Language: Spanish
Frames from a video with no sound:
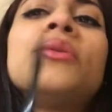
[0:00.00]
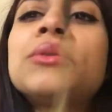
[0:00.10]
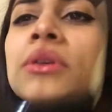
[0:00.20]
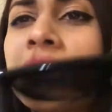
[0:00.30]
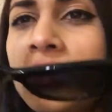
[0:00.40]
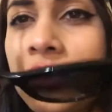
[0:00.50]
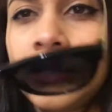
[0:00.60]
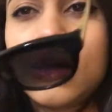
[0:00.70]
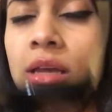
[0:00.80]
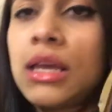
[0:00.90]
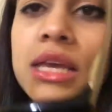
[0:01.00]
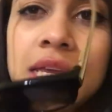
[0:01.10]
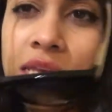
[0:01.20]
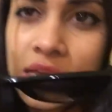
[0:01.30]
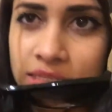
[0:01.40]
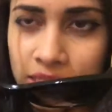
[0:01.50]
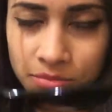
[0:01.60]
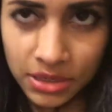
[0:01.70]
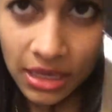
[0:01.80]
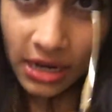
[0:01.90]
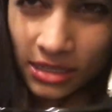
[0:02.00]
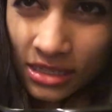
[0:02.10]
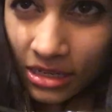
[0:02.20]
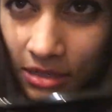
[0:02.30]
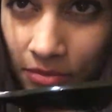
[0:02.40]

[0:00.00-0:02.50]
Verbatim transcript: luz. Y estas me quedan así.